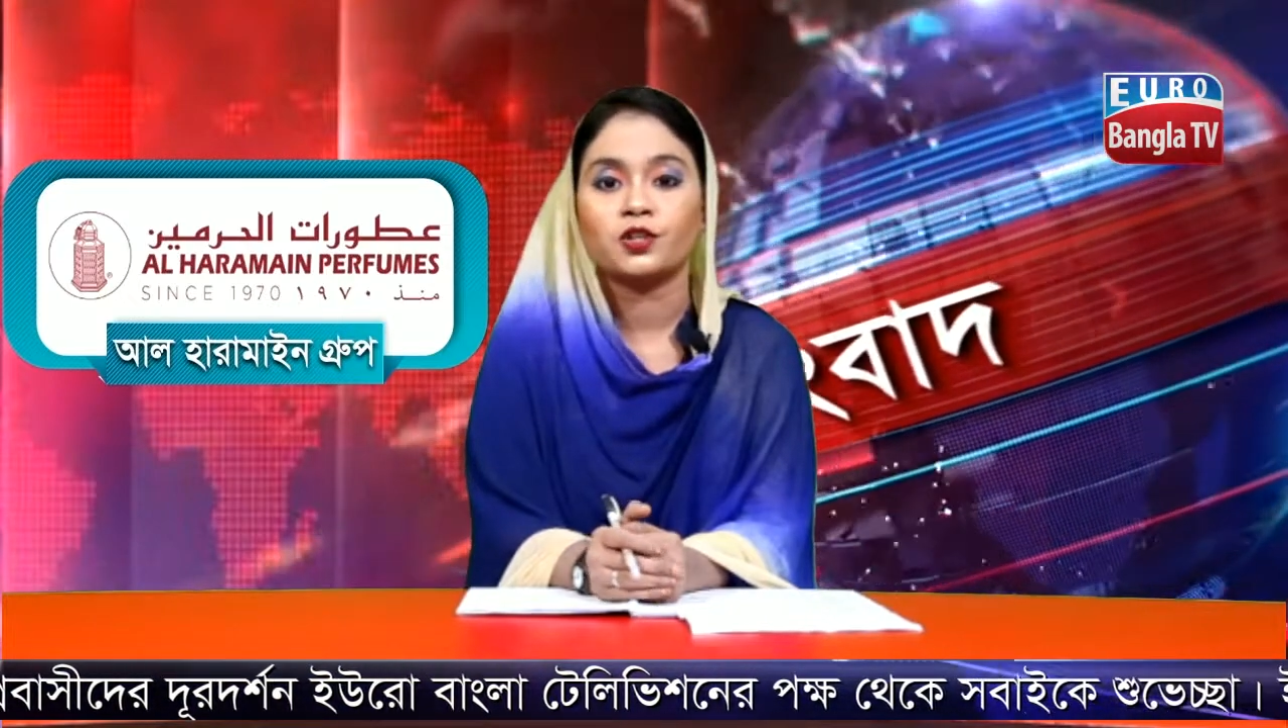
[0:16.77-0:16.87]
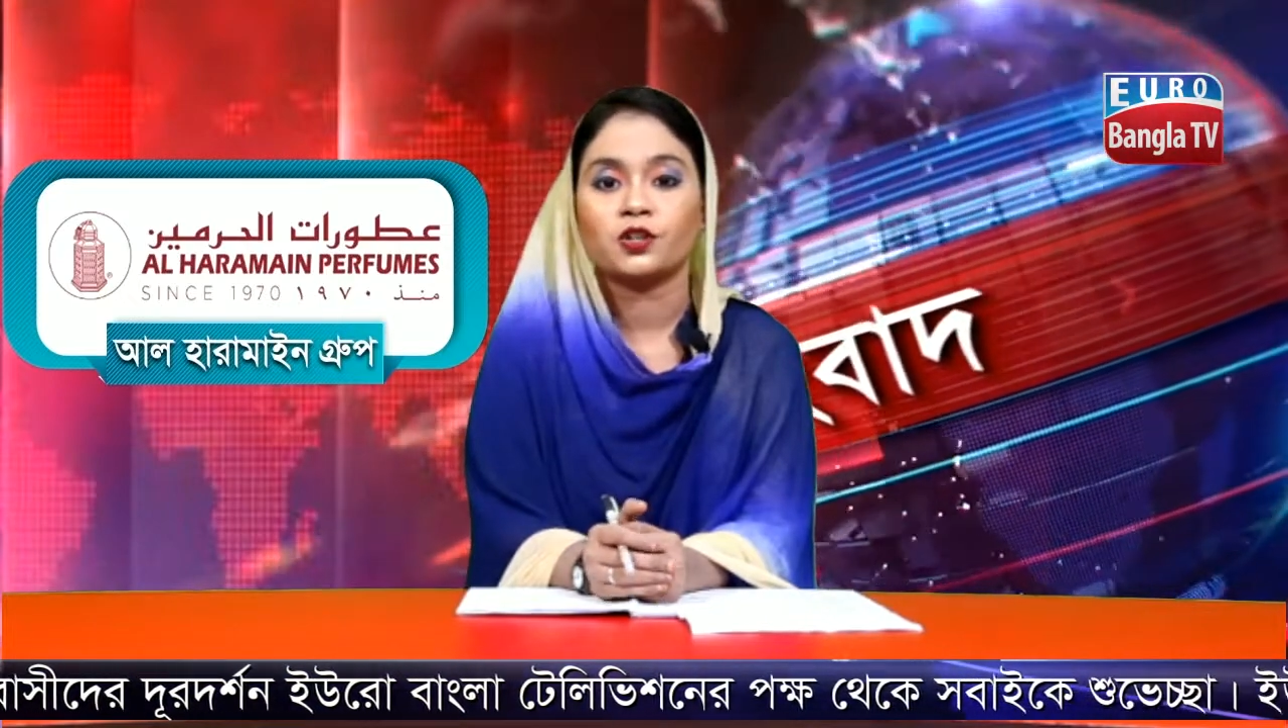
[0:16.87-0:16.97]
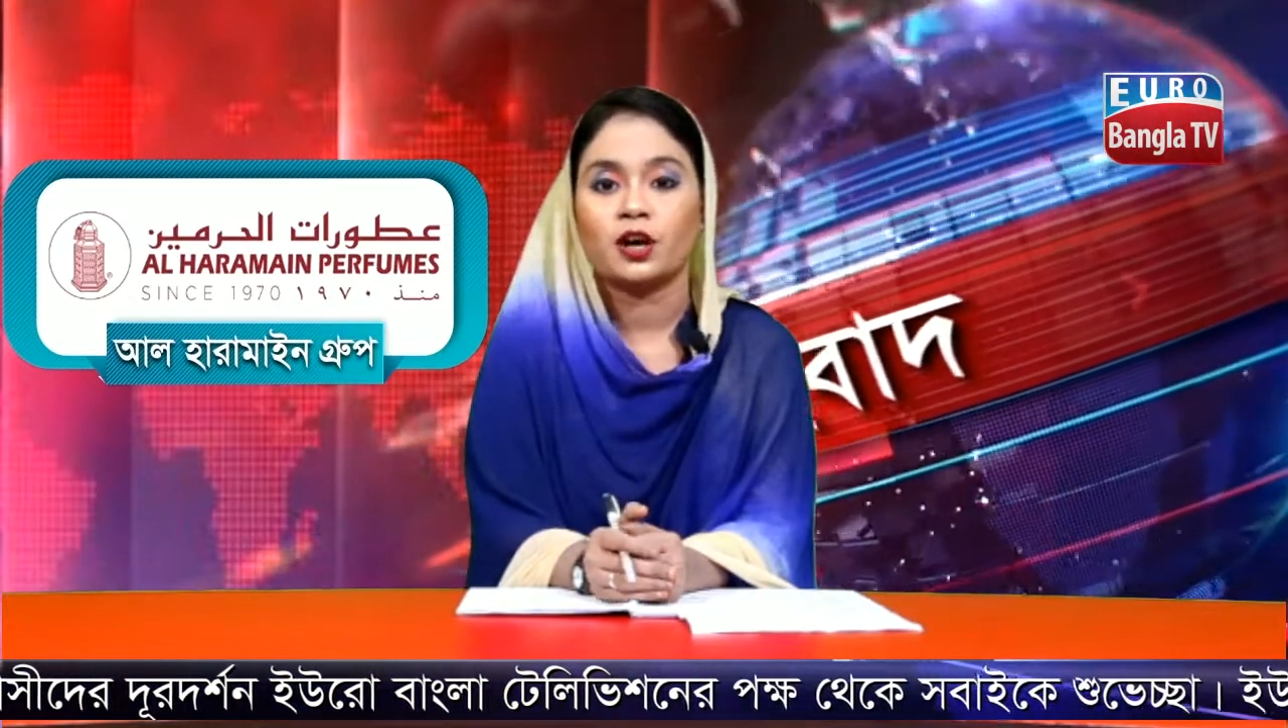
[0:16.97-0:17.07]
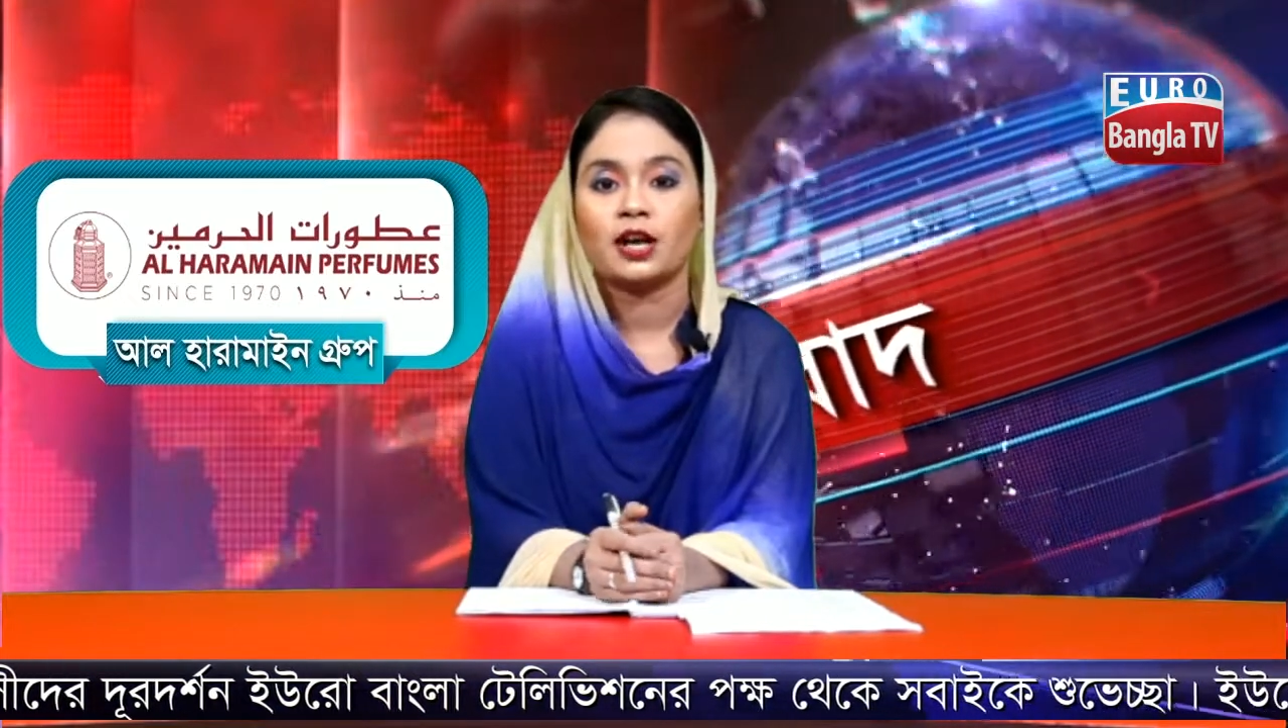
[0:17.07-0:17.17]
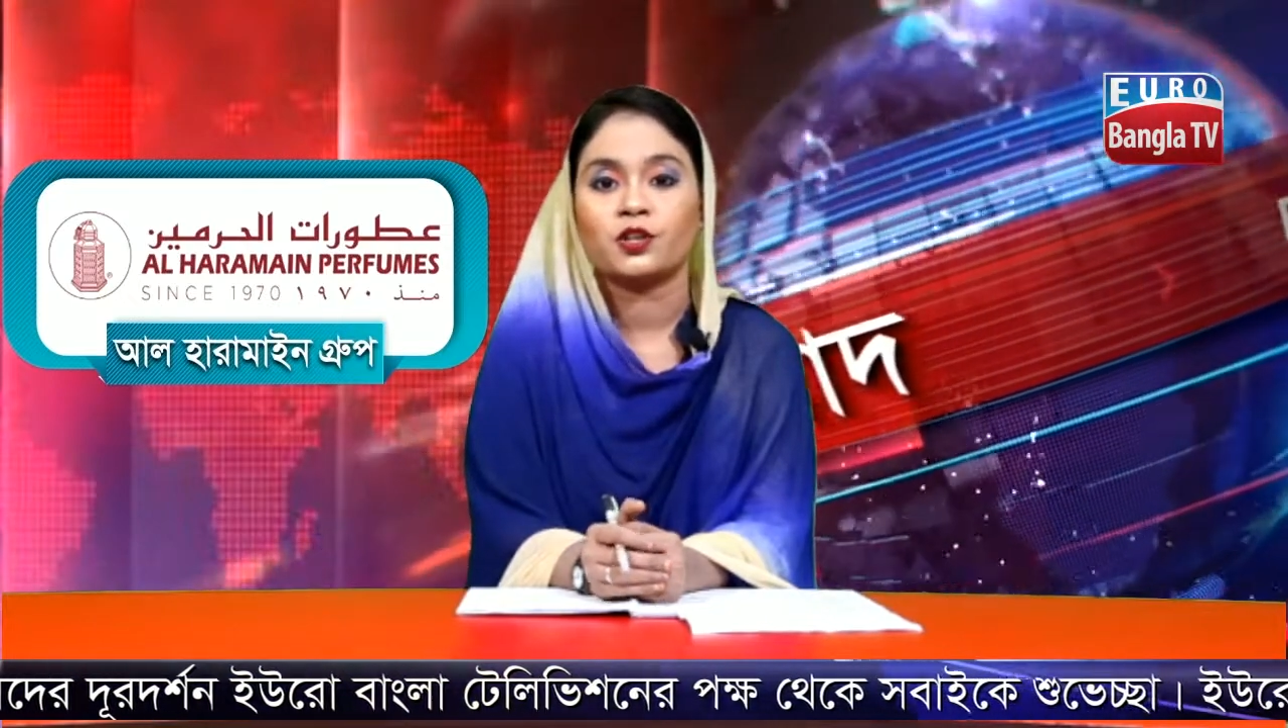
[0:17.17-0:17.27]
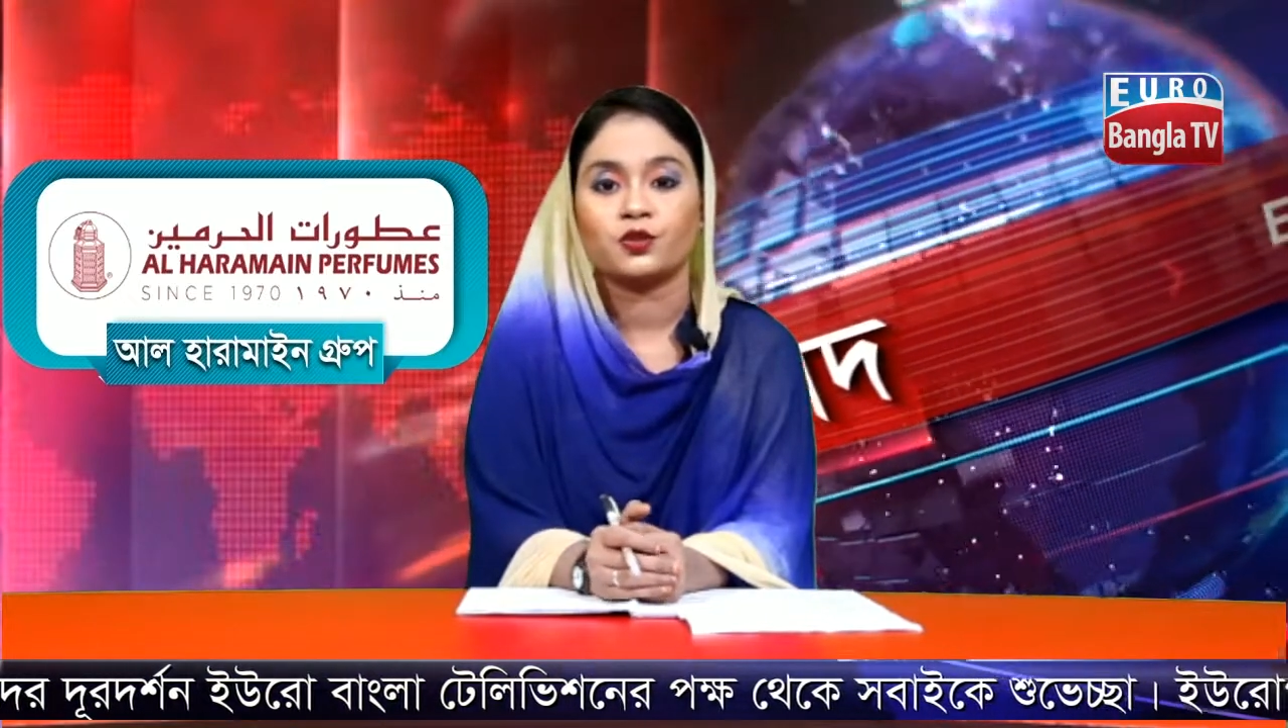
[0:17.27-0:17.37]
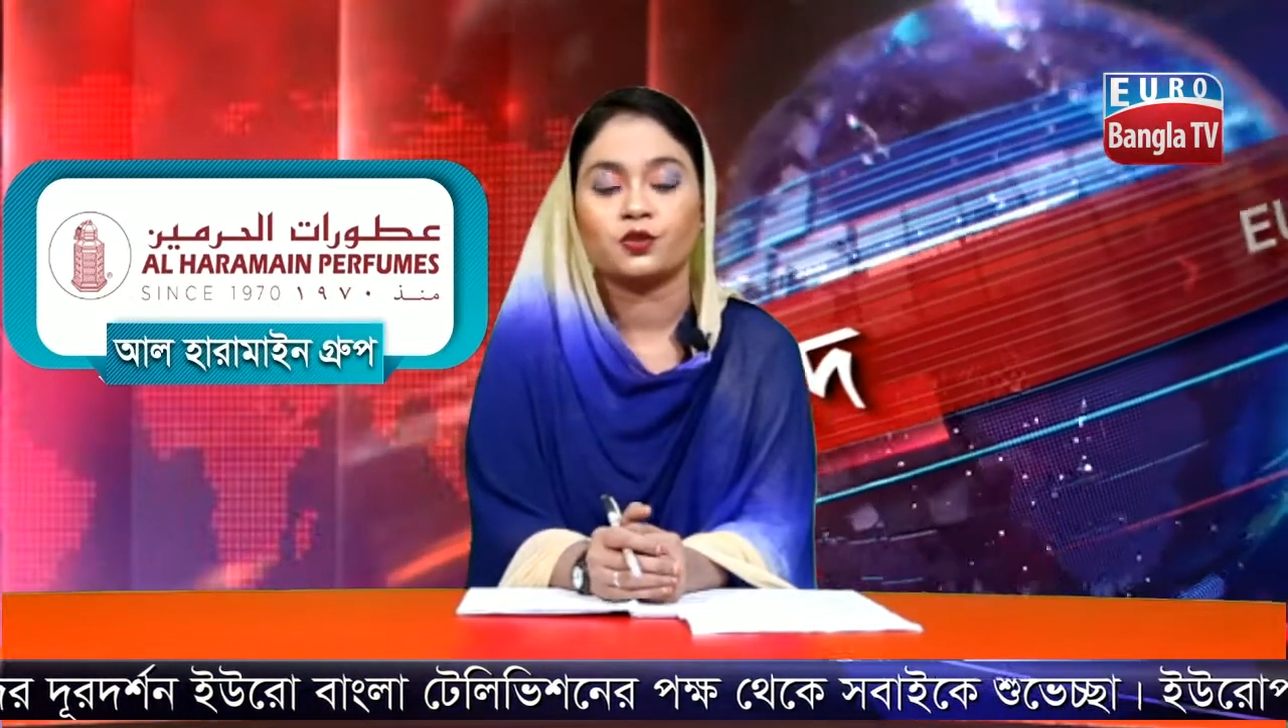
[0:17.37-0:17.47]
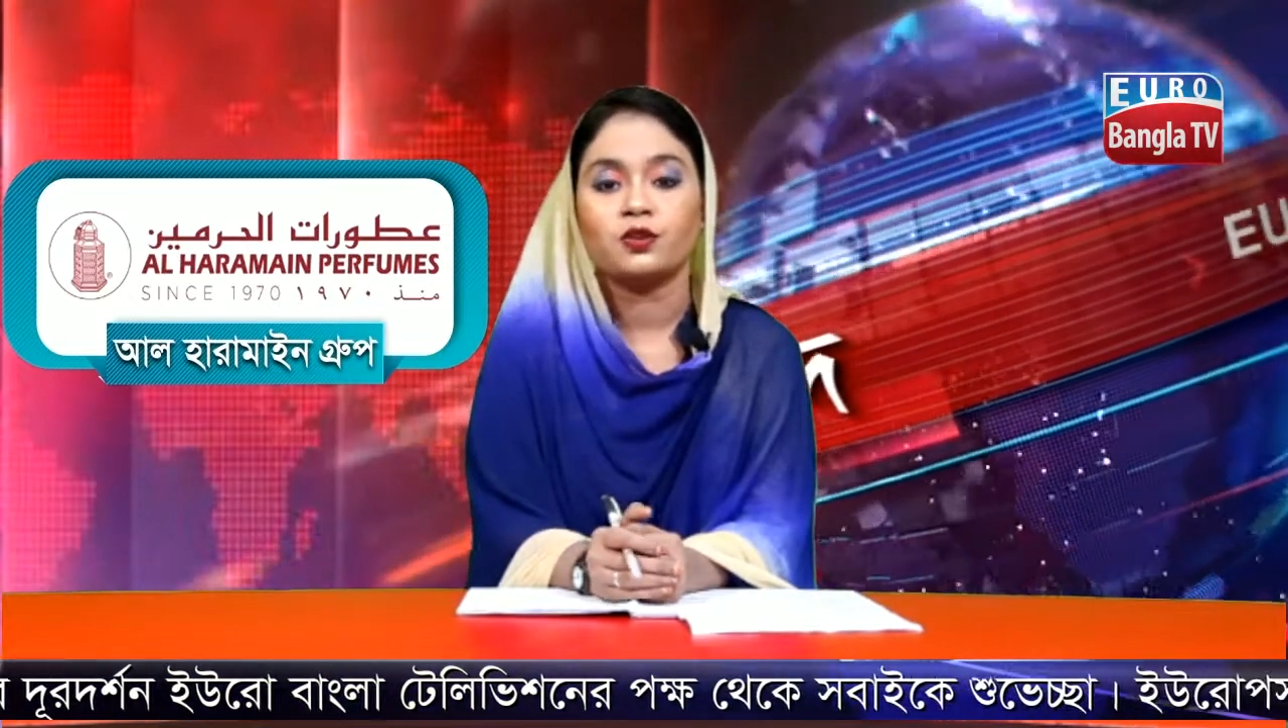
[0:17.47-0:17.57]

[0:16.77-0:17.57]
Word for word: করার জন্য